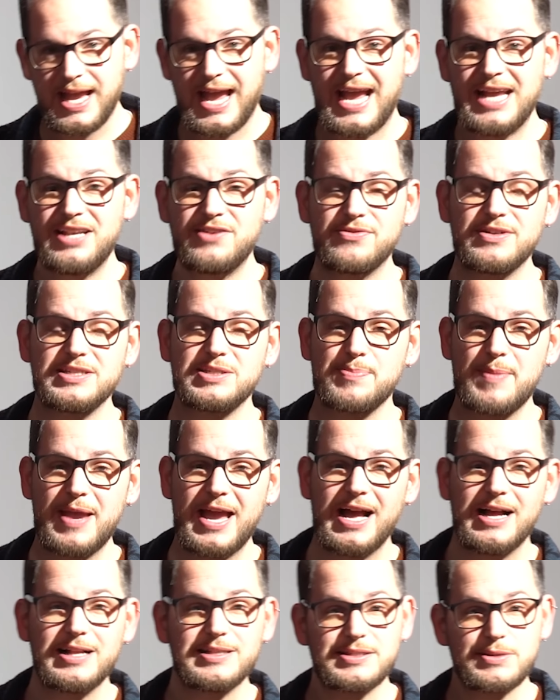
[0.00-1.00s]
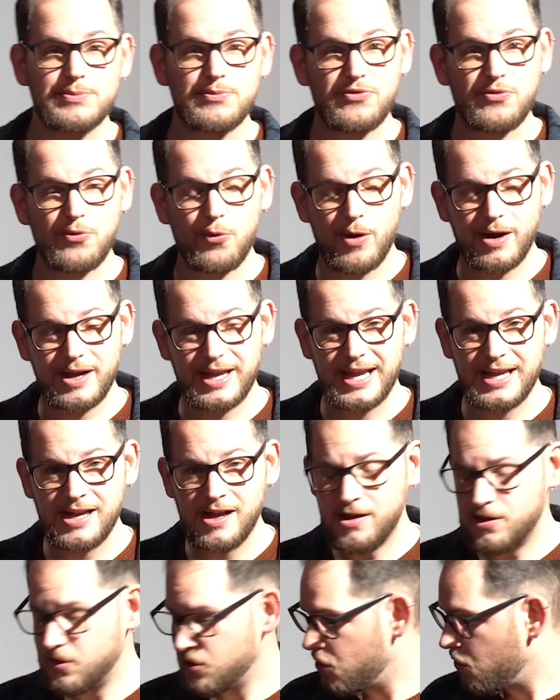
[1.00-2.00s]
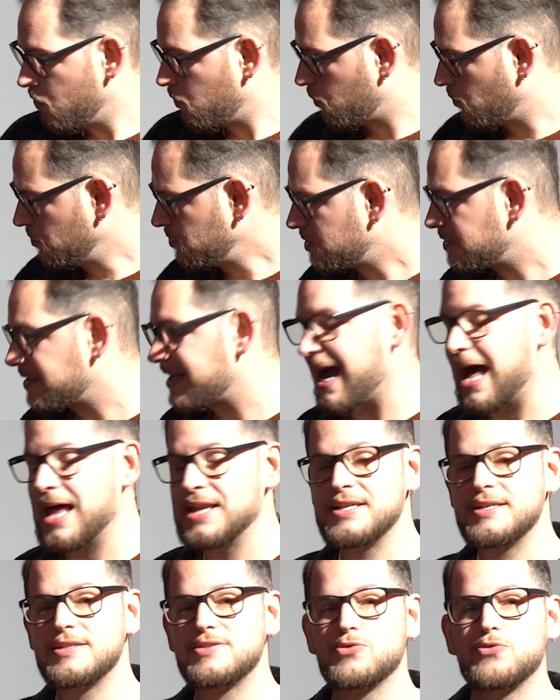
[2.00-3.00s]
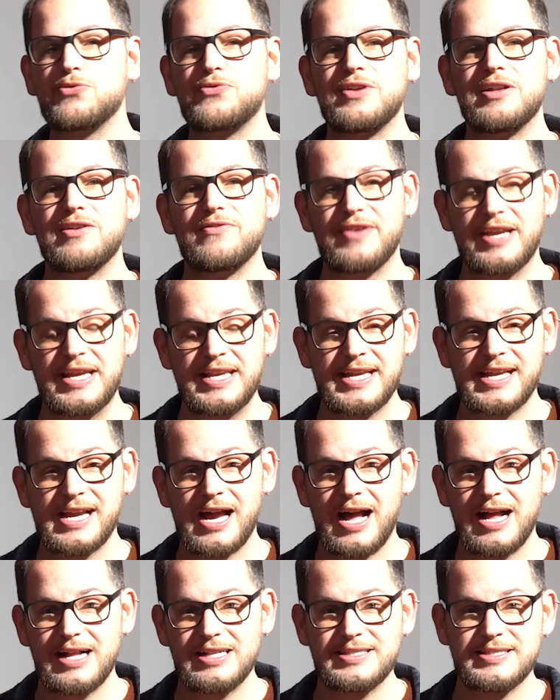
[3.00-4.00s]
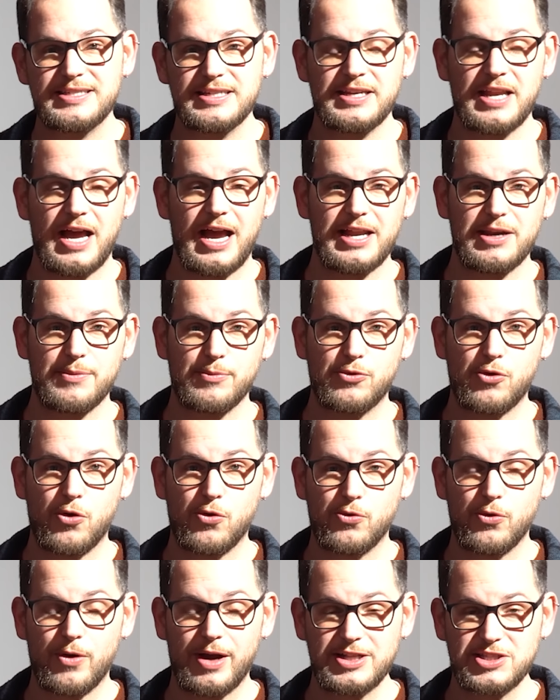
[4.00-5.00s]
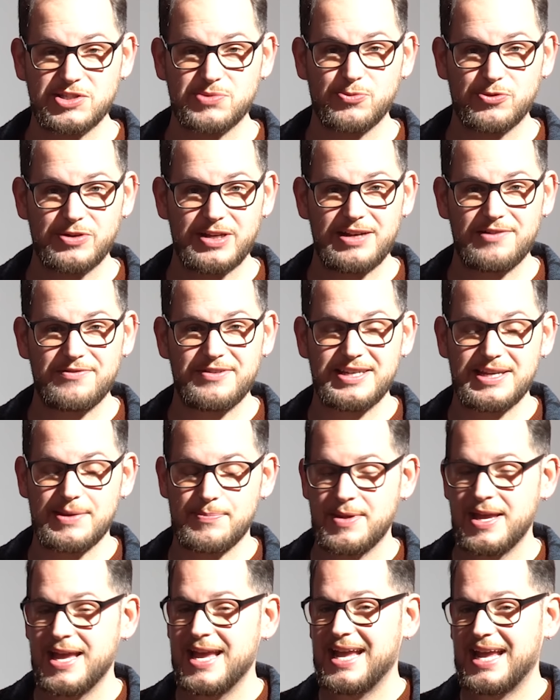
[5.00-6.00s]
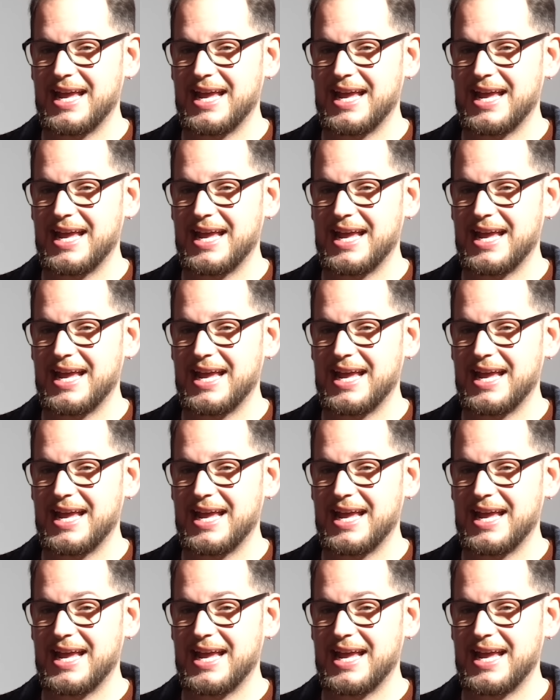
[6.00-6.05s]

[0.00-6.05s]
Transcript: etwas mehr als im Vorgänger und gar nicht so viel weniger als in einem Konkurrenzmodell wie dem